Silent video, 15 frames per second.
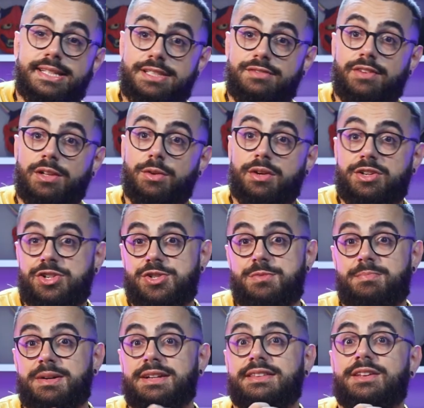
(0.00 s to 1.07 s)
esse valor, a gente
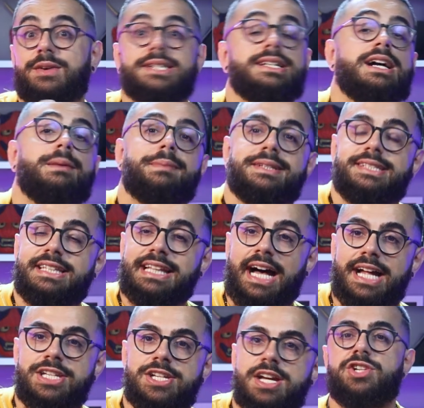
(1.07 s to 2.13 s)
perdeu essa
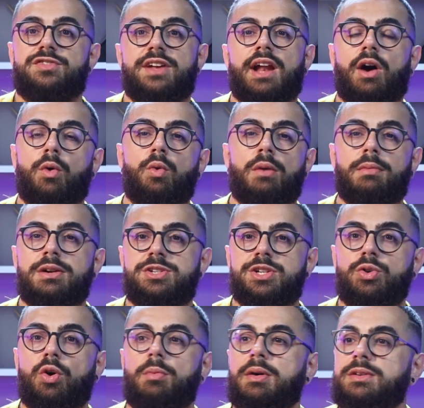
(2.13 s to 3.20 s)
capacidade. A gente vê na rua
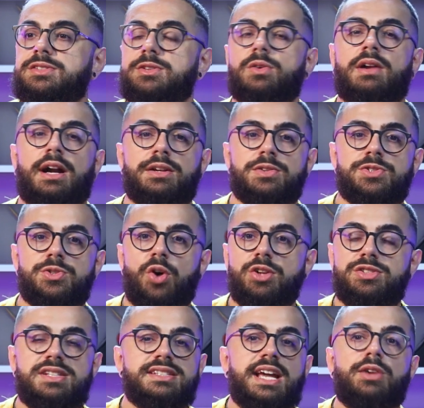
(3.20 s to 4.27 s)
bandido roubando o celular dos
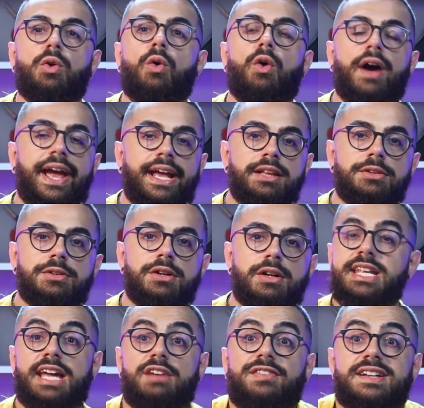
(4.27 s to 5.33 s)
outros e saindo correndo e
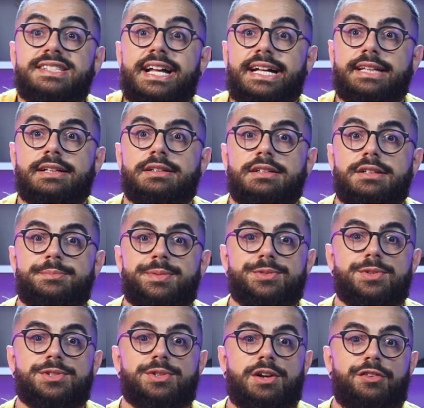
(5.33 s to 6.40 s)
ninguém faz nada pessoas